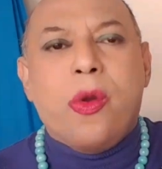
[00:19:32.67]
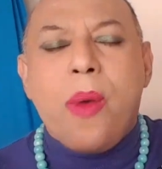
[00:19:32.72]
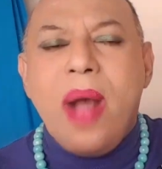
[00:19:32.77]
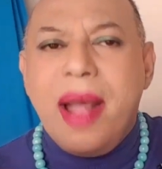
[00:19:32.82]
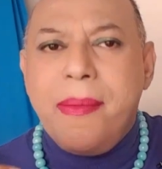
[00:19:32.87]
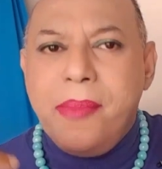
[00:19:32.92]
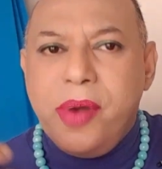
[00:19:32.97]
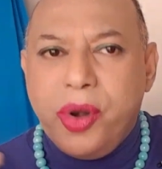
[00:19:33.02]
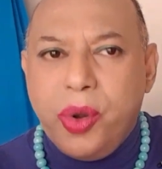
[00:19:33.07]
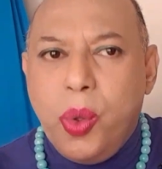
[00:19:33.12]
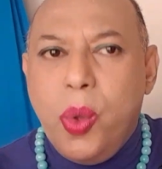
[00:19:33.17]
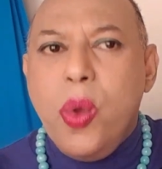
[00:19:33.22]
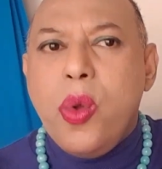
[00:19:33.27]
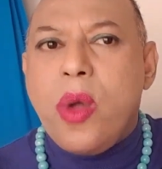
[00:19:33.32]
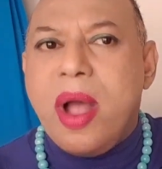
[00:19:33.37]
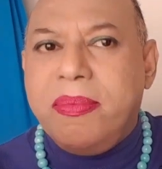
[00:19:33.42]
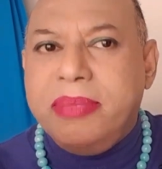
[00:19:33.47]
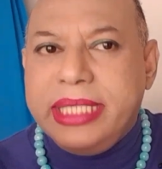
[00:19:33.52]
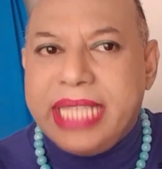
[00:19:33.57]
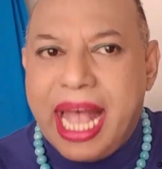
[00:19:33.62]
ความรู้
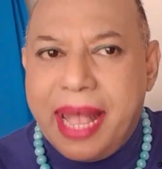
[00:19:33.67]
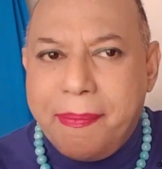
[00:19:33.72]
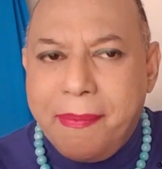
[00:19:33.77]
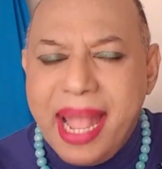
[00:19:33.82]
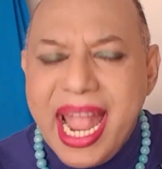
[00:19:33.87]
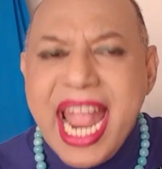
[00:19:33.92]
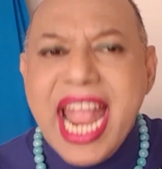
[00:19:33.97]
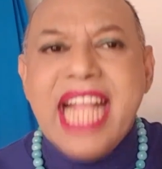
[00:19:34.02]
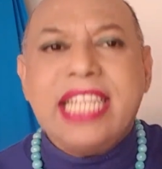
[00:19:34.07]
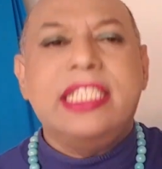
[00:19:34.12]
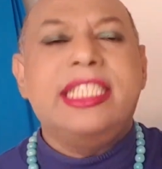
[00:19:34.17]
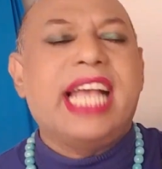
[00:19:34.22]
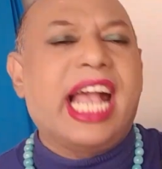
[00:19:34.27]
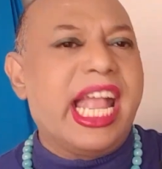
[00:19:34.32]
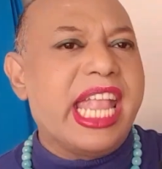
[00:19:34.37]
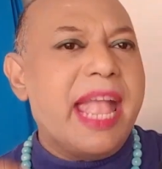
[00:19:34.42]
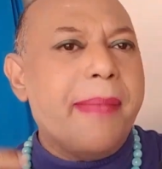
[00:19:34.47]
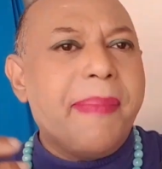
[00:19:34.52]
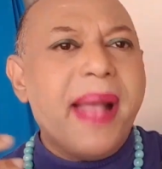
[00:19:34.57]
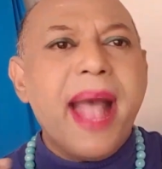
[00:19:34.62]
ความสามารถศั
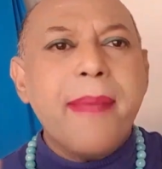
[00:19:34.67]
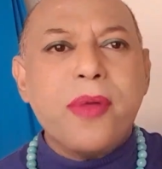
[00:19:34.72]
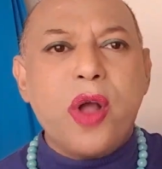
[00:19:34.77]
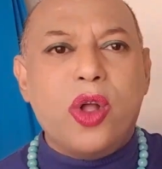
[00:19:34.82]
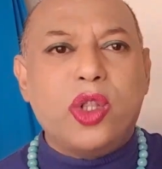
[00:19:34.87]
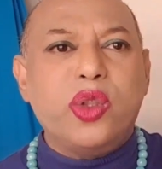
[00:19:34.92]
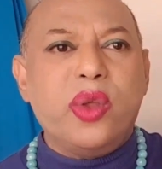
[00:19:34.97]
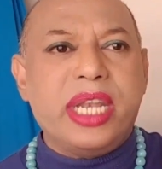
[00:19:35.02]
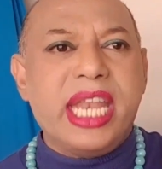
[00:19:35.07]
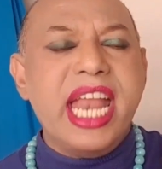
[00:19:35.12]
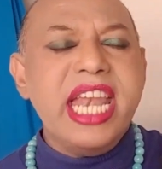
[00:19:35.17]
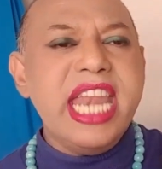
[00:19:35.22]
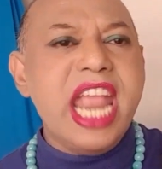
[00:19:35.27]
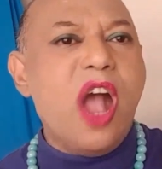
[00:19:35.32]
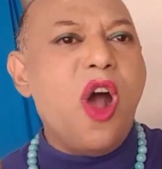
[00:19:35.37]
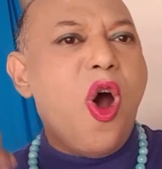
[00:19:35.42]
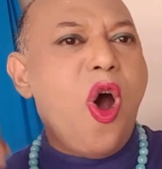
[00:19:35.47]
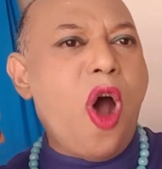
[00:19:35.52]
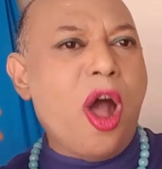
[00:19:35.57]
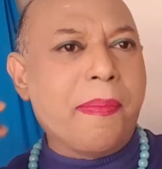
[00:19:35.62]
กยภาพของตัวท่านเนี่
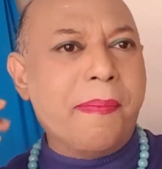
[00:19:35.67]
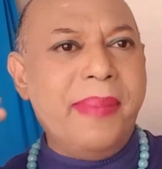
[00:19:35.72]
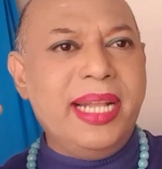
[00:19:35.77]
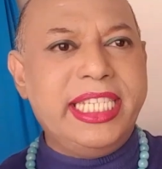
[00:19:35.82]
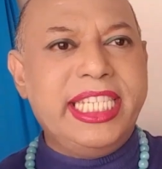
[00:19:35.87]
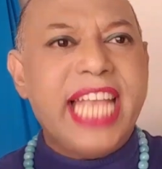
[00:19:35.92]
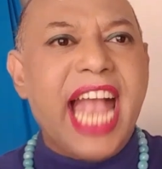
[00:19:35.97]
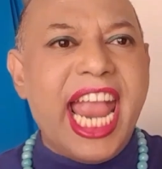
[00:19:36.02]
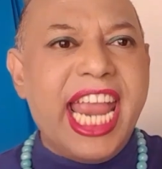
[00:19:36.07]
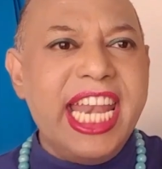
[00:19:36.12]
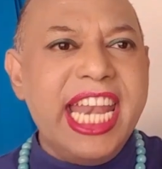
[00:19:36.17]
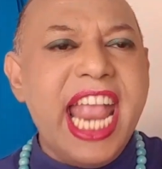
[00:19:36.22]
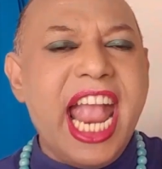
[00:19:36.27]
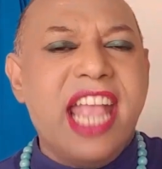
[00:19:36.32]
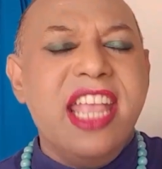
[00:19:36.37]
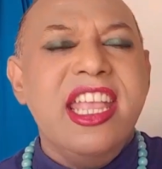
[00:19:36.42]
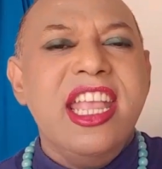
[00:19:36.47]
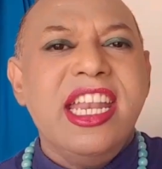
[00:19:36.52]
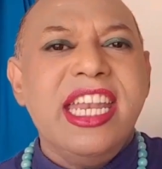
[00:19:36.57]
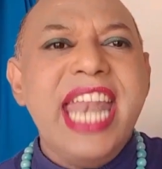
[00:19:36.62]
ยออกมาใช้เนี่ย
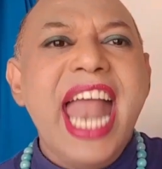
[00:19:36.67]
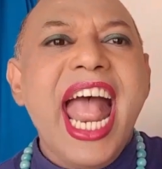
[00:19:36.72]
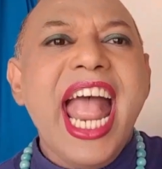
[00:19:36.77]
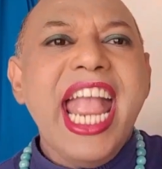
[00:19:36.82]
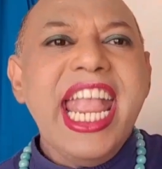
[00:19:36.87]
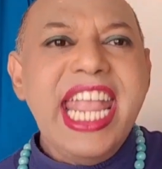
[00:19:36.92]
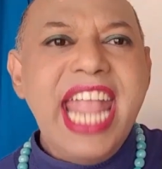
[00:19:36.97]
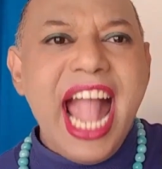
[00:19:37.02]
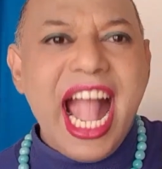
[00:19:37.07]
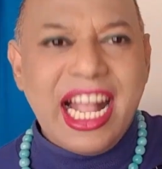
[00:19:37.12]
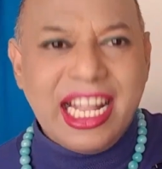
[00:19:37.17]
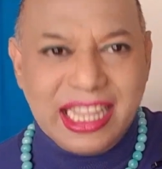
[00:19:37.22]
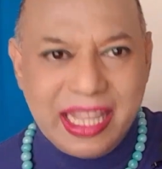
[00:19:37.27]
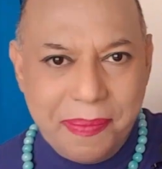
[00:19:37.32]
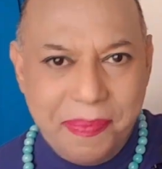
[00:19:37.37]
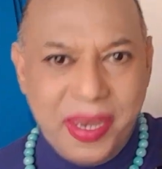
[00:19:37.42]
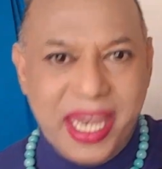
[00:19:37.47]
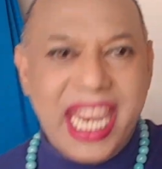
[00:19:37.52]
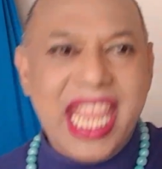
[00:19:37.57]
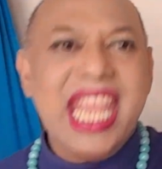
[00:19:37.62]
ได้อย่าง
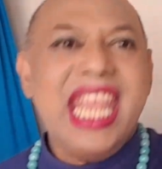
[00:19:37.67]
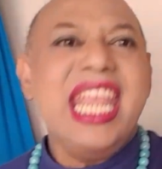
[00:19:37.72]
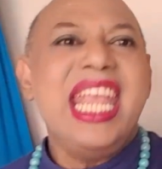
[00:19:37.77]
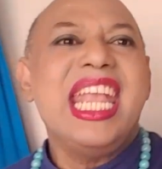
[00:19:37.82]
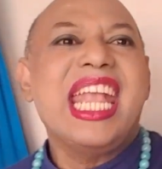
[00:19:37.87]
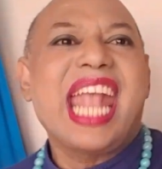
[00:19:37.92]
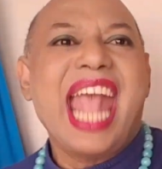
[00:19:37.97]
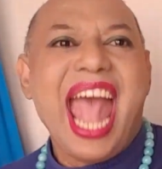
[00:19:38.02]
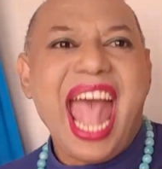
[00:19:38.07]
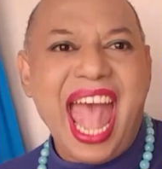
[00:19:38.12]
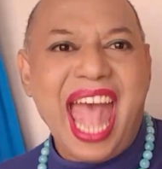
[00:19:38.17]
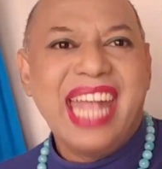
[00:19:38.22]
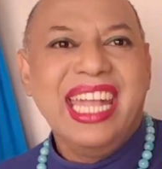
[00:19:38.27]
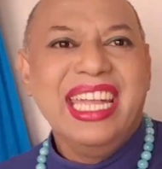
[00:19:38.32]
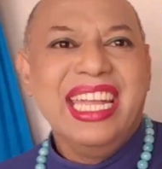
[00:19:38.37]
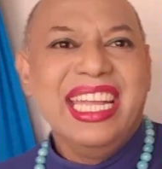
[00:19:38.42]
เต็มที่ค่ะ